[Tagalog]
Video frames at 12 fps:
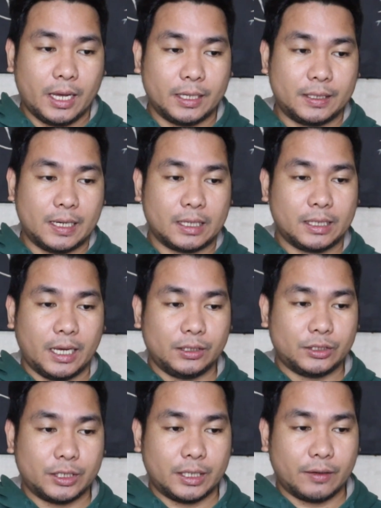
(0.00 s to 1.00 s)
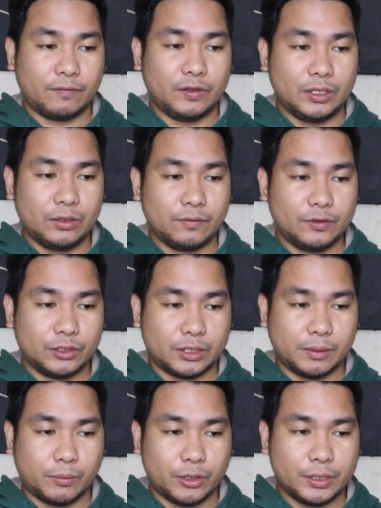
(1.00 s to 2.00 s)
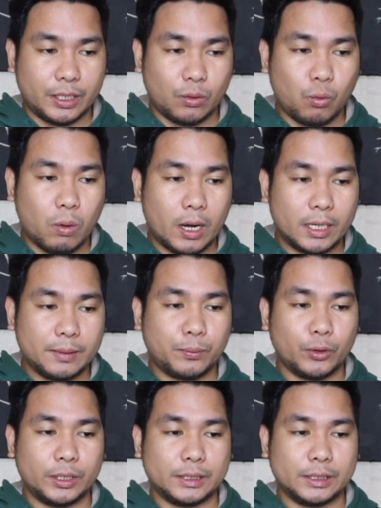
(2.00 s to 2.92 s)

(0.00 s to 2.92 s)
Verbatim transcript: And nag-gain siya ng video views na more than 1.015